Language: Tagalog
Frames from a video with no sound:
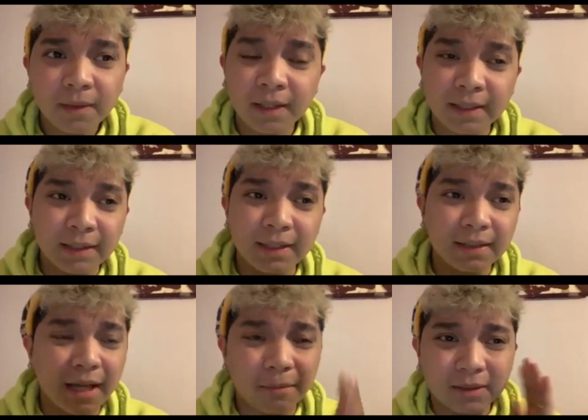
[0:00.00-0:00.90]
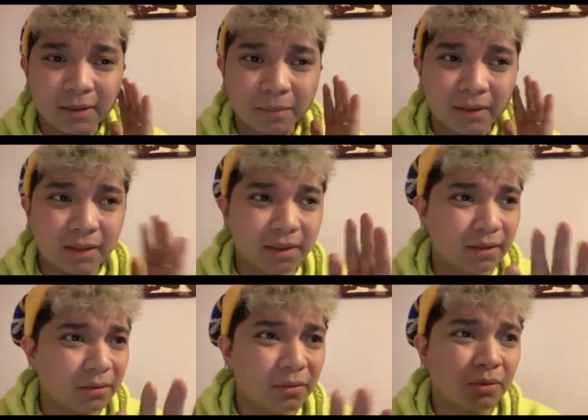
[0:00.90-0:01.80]
hindi tama sa pandanig
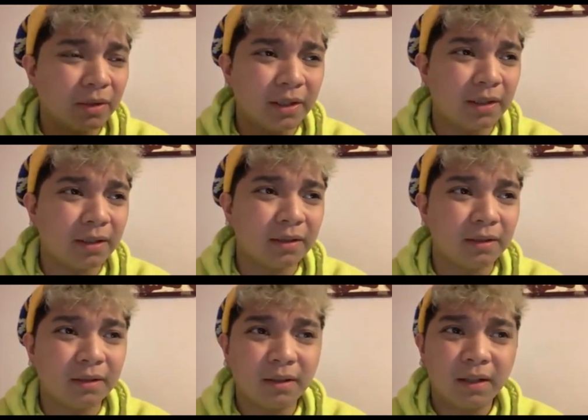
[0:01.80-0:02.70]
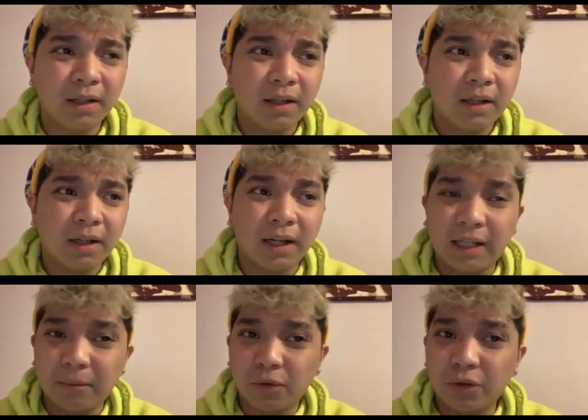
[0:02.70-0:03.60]
ko and
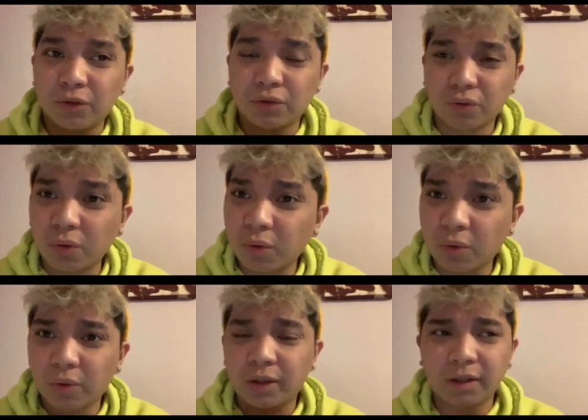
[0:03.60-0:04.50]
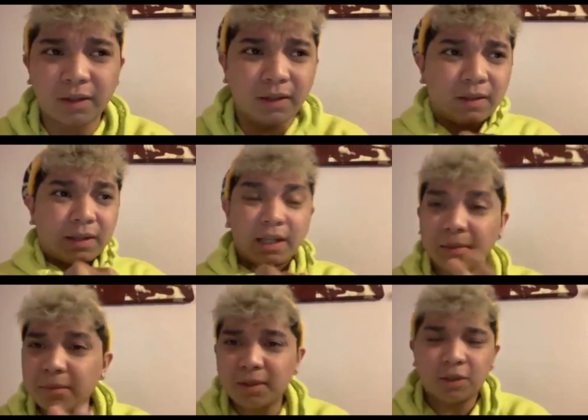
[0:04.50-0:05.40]
alam ko yung totoo and
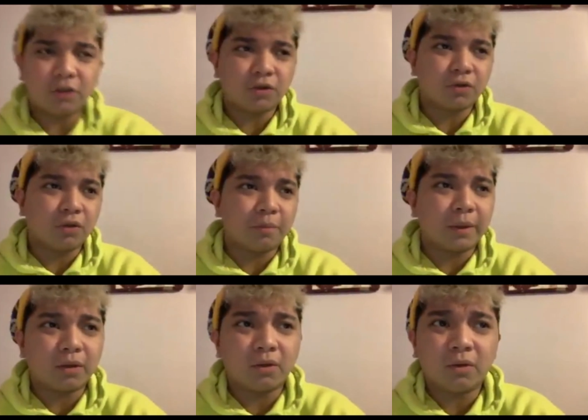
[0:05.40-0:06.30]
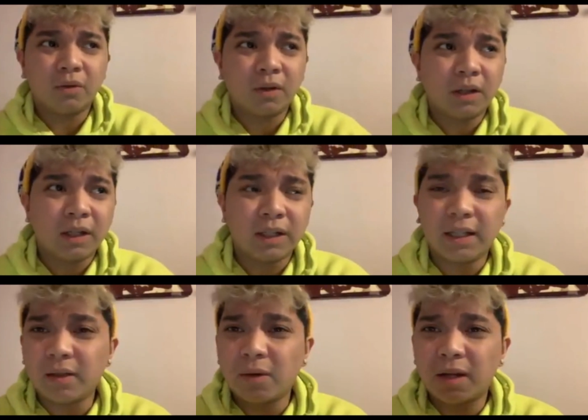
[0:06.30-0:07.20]
alam din niya yung totoo pero
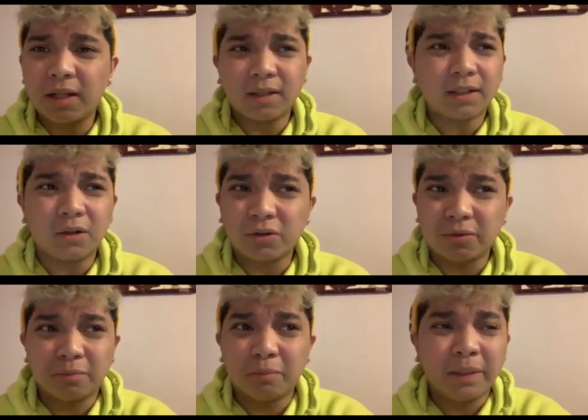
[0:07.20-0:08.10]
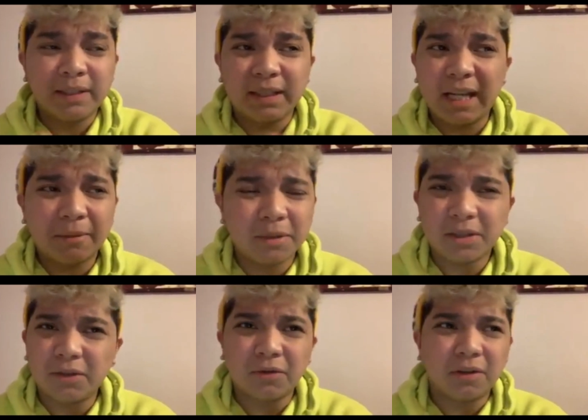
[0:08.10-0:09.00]
ginawa lang niya or may sinabi
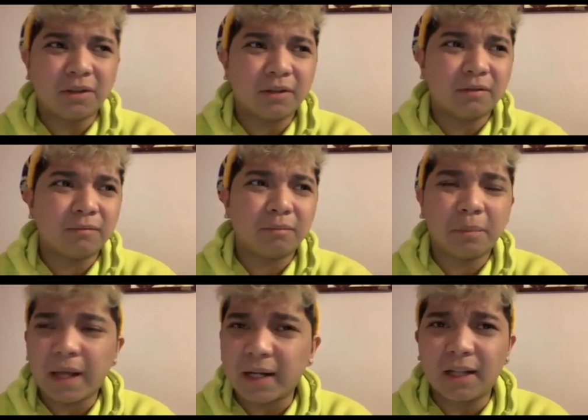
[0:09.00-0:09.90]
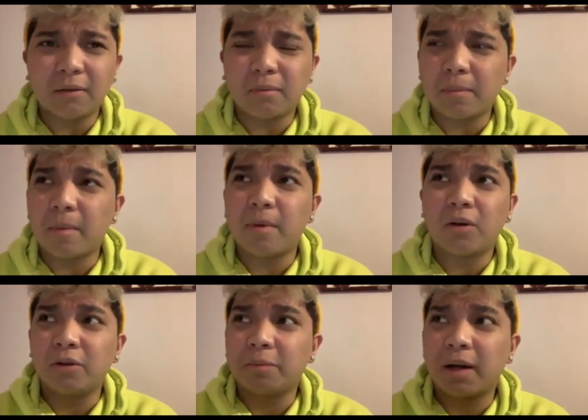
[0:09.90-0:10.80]
siya doon para lang mapabango
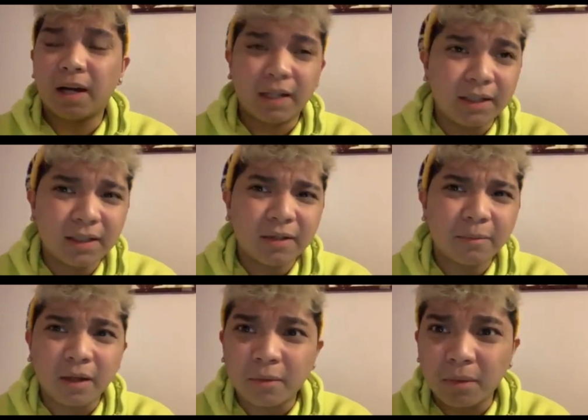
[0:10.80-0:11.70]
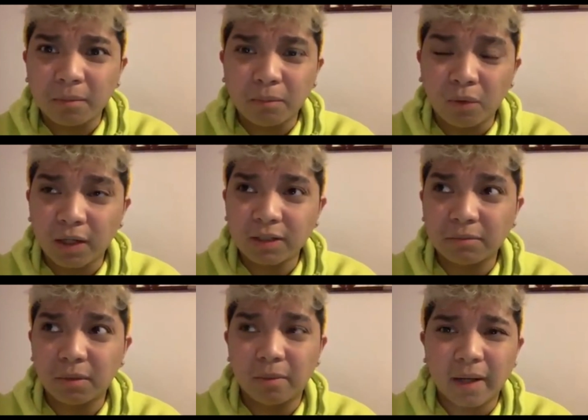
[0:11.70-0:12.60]
yung pangalan niya, para magmukha
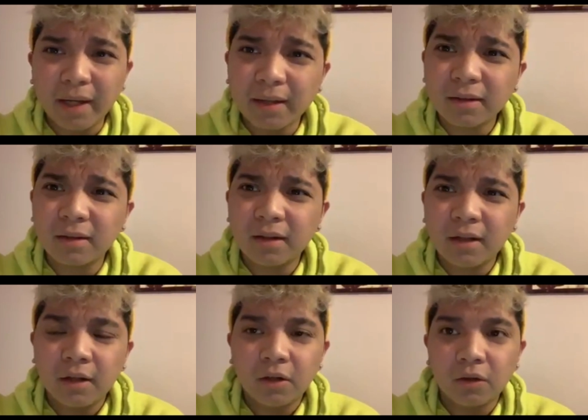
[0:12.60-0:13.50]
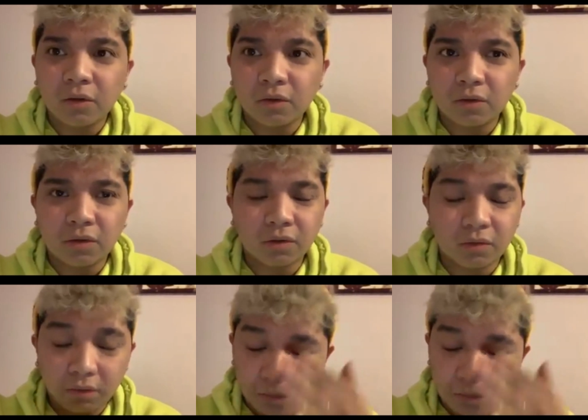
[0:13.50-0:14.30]
siyang mabait or